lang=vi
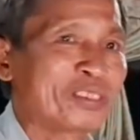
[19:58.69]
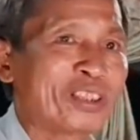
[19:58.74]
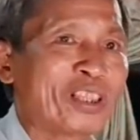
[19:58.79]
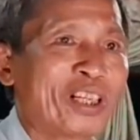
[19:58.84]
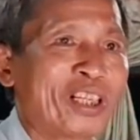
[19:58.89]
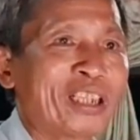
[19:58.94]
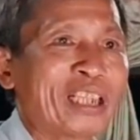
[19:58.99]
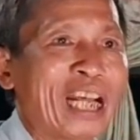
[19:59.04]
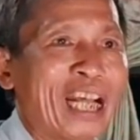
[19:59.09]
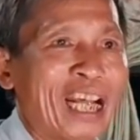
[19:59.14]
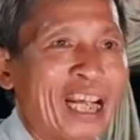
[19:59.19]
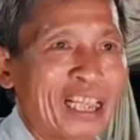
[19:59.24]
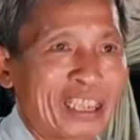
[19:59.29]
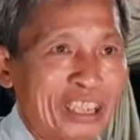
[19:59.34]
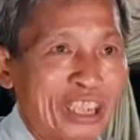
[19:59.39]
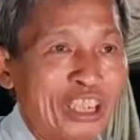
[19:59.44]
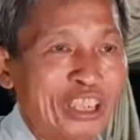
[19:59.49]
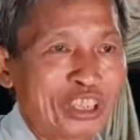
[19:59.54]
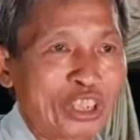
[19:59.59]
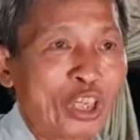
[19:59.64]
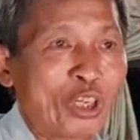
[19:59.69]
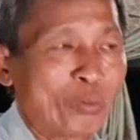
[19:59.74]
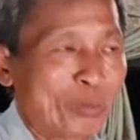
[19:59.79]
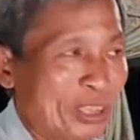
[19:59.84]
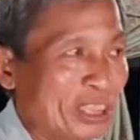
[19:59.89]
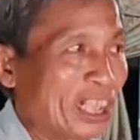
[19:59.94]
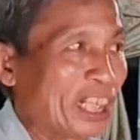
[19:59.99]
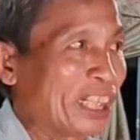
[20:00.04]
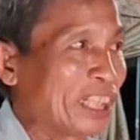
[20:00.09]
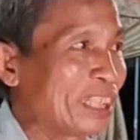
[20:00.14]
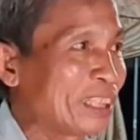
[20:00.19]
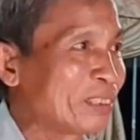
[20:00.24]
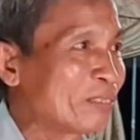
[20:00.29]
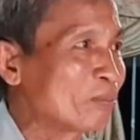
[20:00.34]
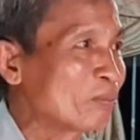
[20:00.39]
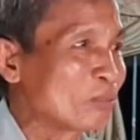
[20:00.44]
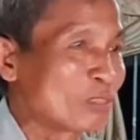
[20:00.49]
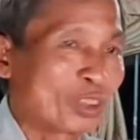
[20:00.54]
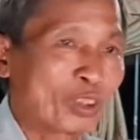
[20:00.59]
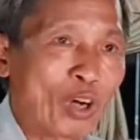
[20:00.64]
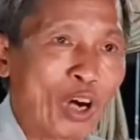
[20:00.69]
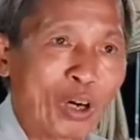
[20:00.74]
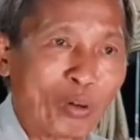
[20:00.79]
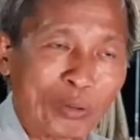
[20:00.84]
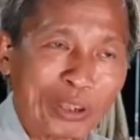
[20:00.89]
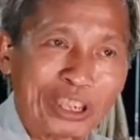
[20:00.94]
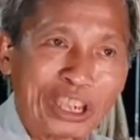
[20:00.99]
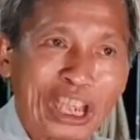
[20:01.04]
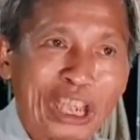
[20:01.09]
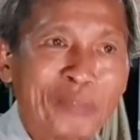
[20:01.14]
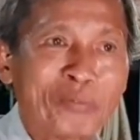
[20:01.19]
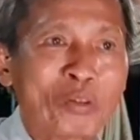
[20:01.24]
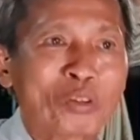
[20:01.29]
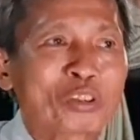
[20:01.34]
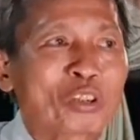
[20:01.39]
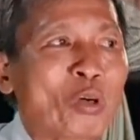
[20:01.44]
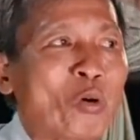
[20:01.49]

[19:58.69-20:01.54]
đó là kính thưa quý vị còn quý vị muốn